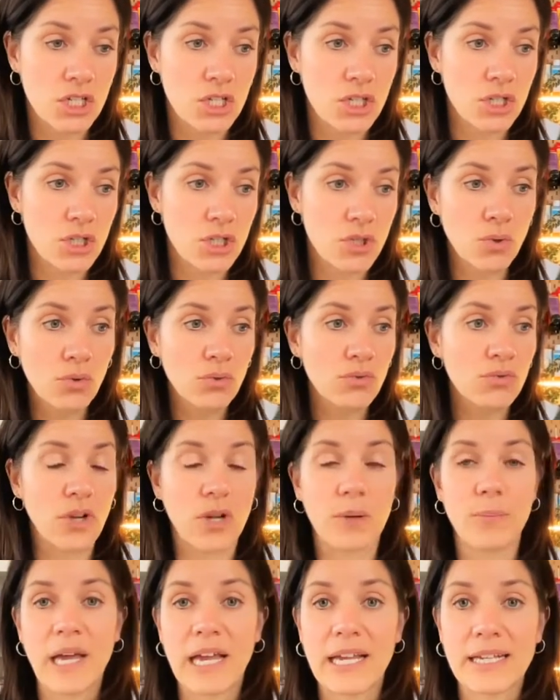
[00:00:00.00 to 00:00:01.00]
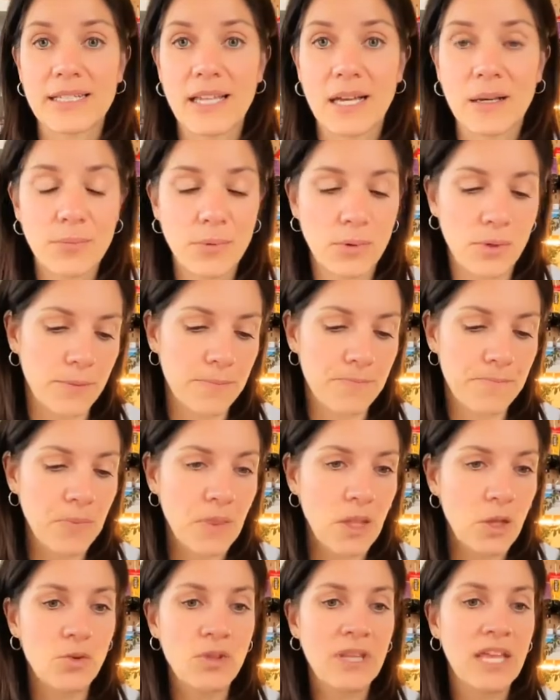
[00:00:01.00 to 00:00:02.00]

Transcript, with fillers: j'ouvre, par exemple, euh, une